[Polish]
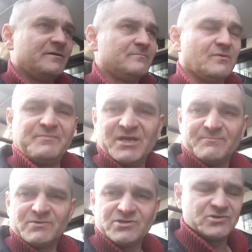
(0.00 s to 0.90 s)
Po 5,
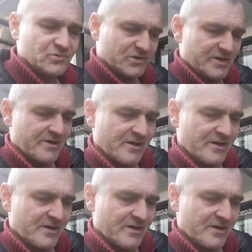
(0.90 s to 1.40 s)
po 3 sztuki